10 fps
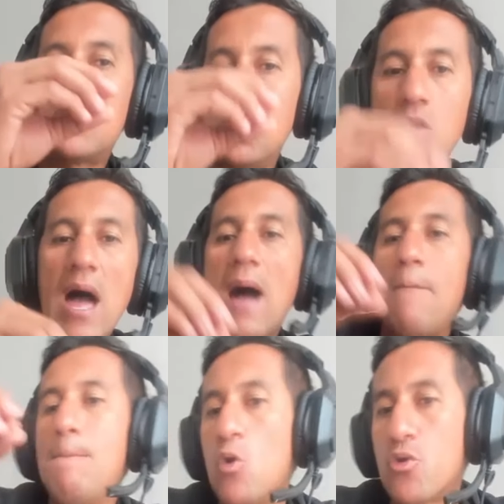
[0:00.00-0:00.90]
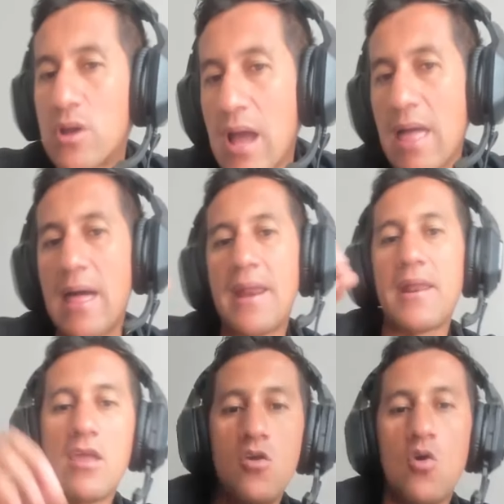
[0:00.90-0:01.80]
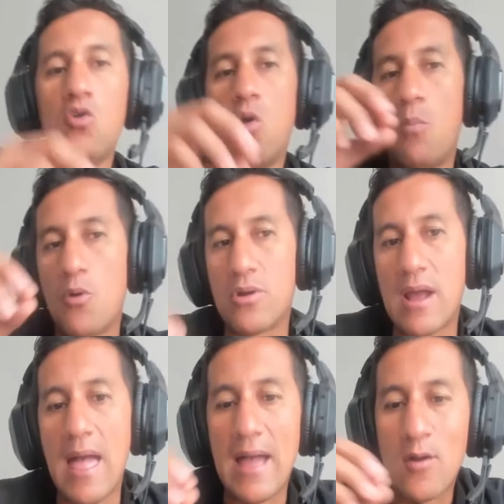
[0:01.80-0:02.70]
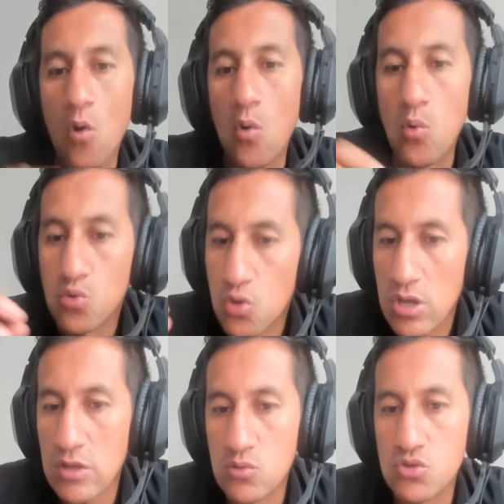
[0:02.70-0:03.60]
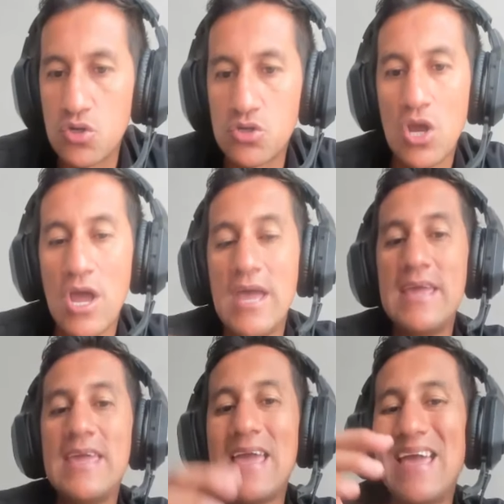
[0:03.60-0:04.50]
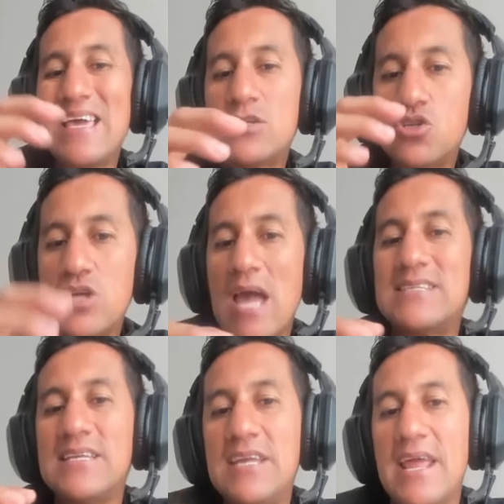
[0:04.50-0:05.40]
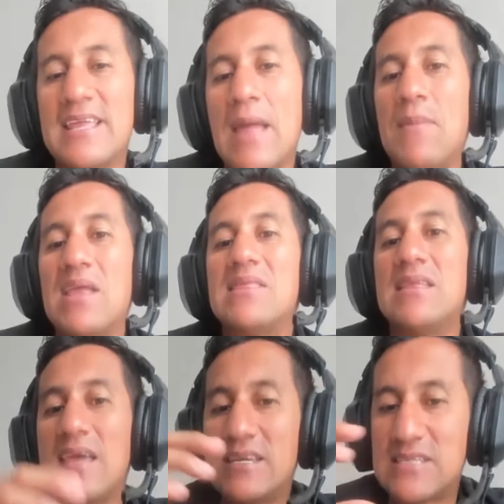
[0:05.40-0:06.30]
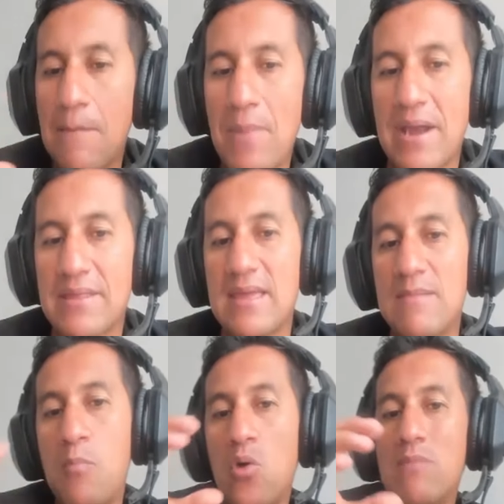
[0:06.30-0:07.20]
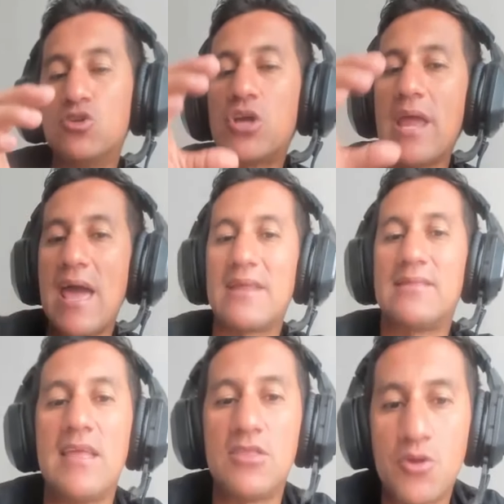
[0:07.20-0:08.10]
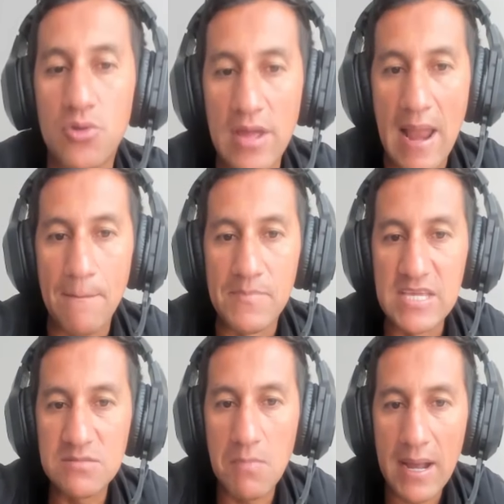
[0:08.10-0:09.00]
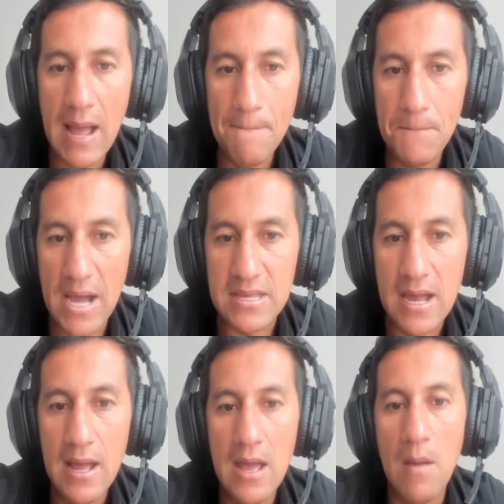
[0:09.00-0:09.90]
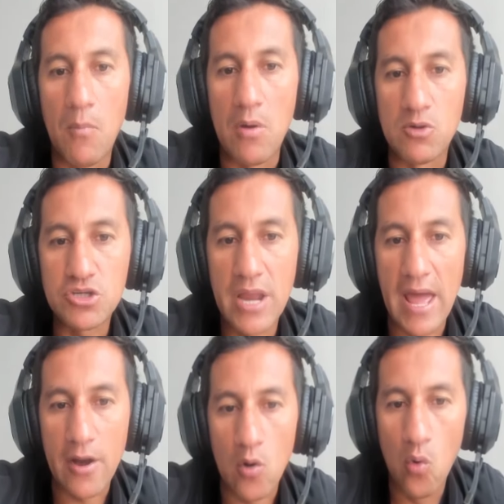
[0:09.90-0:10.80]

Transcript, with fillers: ciudad, por cada región o por cada conjunto de anuncios y eso se hace directamente en esta parte podemos crear dentro de la misma campaña, podemos crear